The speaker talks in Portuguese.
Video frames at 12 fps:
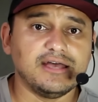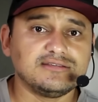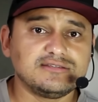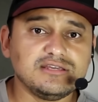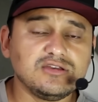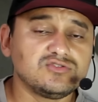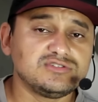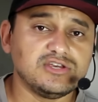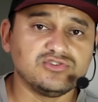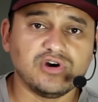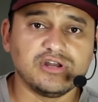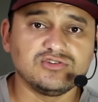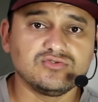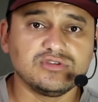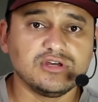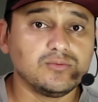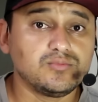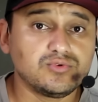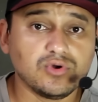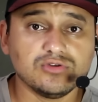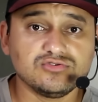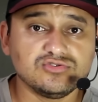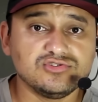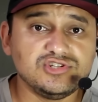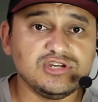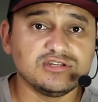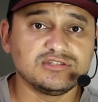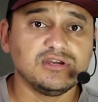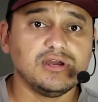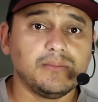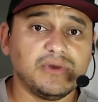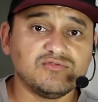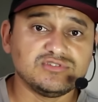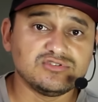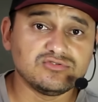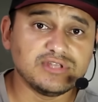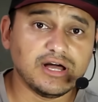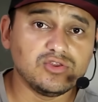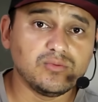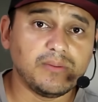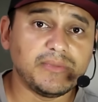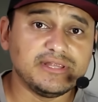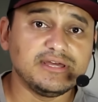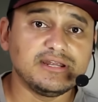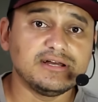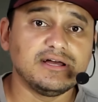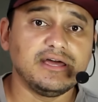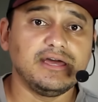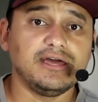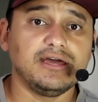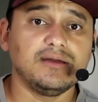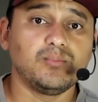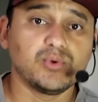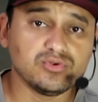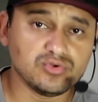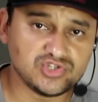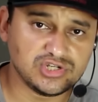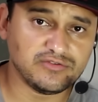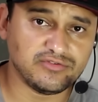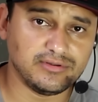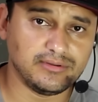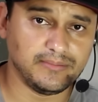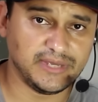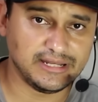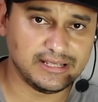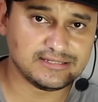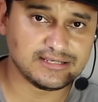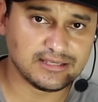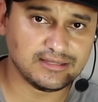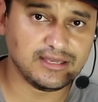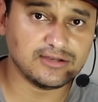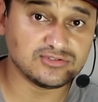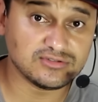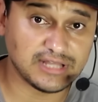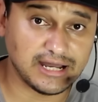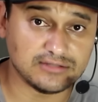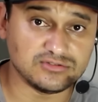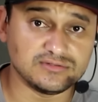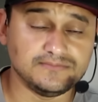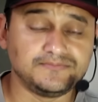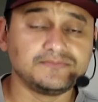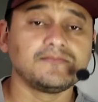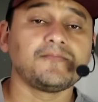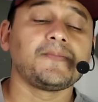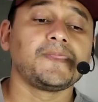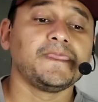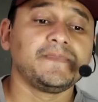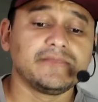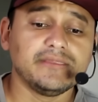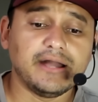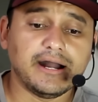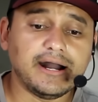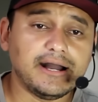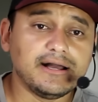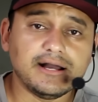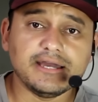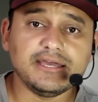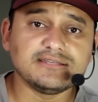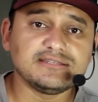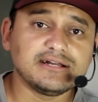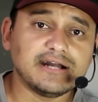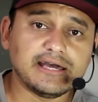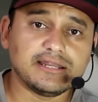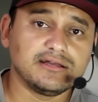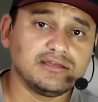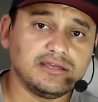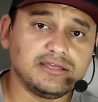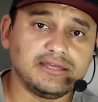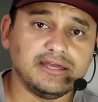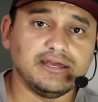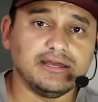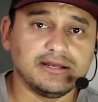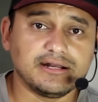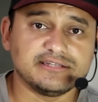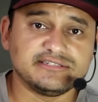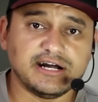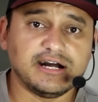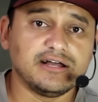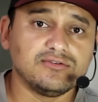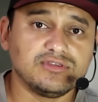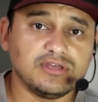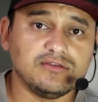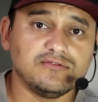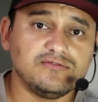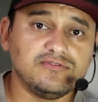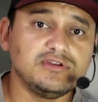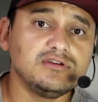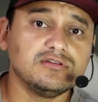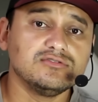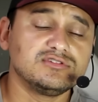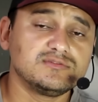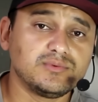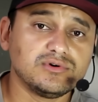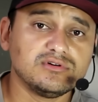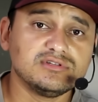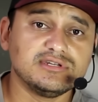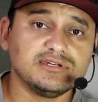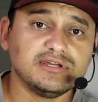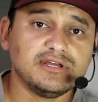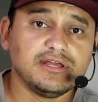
5, é, 6 horas estudando todos os dias, mas você estudar de uma maneira é, produtiva, beleza? que dê resultados. Aí esse cara que é casado, tem filho, esposa,